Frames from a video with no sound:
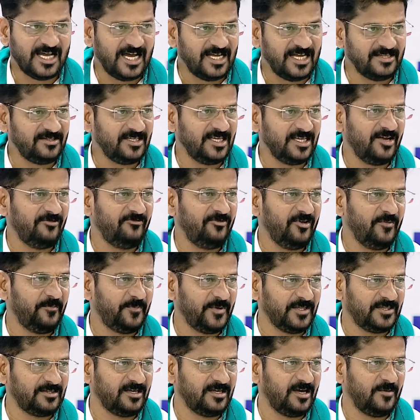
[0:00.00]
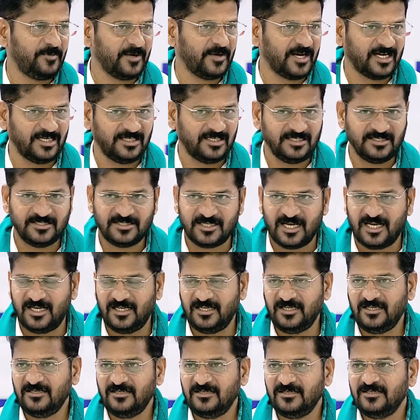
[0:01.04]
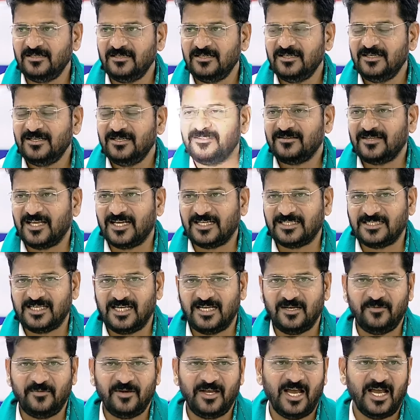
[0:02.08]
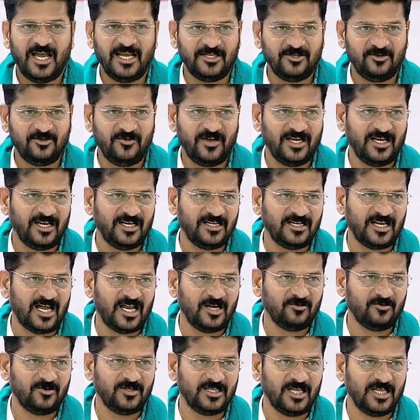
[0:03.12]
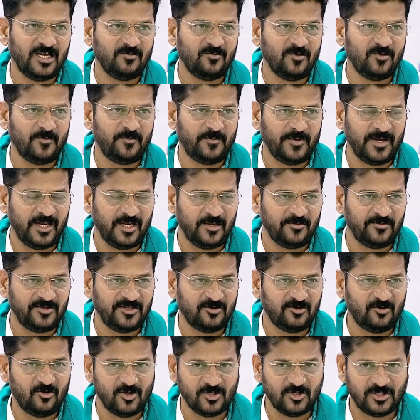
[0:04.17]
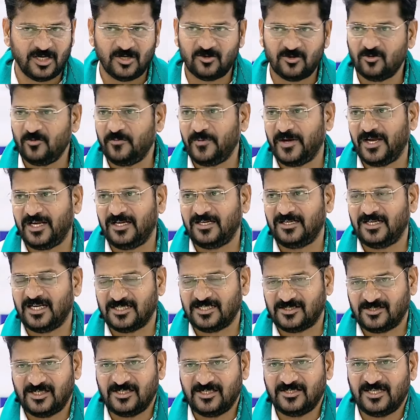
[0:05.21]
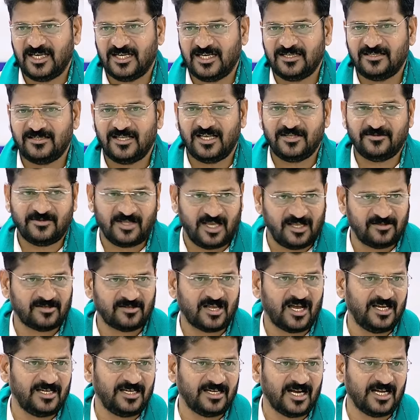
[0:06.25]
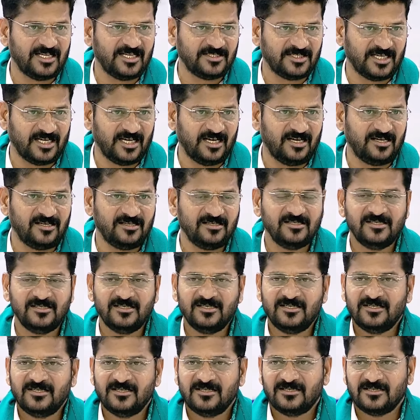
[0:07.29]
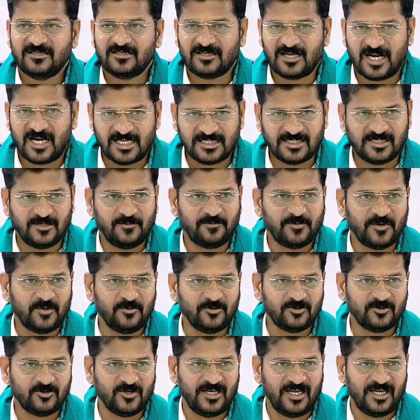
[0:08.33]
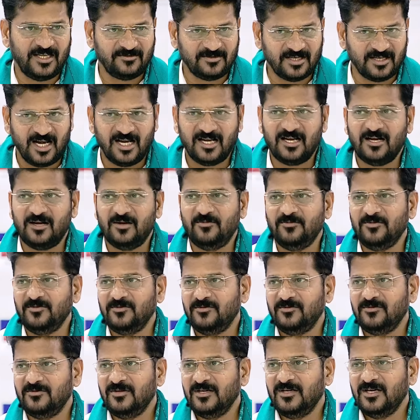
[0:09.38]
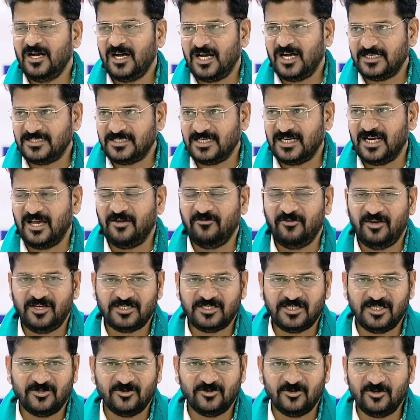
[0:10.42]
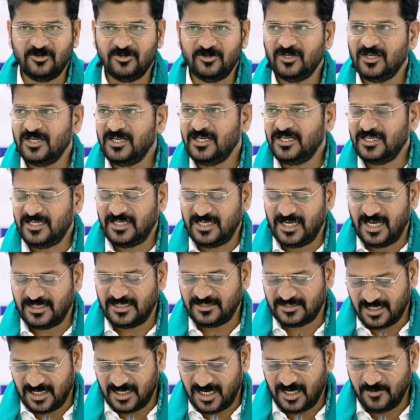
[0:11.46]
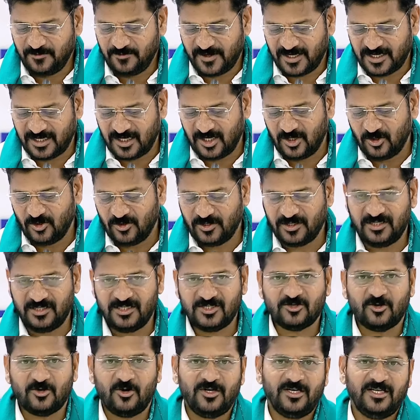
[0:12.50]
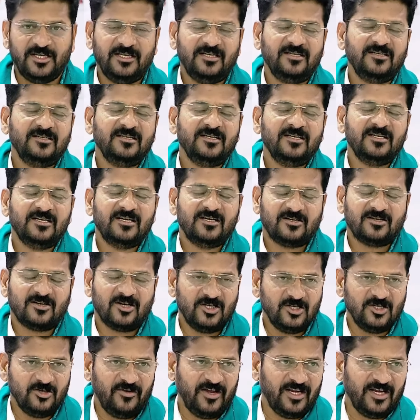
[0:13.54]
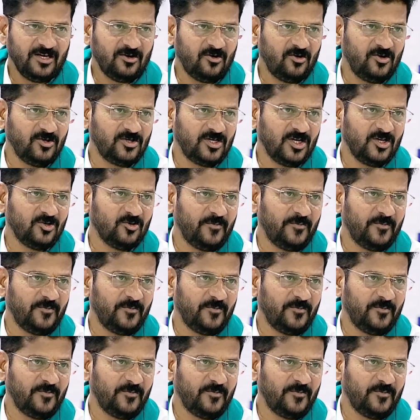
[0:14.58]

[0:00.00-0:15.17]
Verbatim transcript: జాతీయ విపత్తుగా ప్రకటించాలి తక్షణమే ఐదు వేల నాలుగు వందల ముప్పై ఎనిమిది కోట్ల రూపాయల నష్టం జరిగిందని తాత్కాలిక అంచనా రాష్ట్ర ప్రభుత్వ యంత్రాంగం అంచనా వేసిండ్రు ఈ అంచనాను పరిగణలోకి తీసుకొని రెండు వేల కోట్ల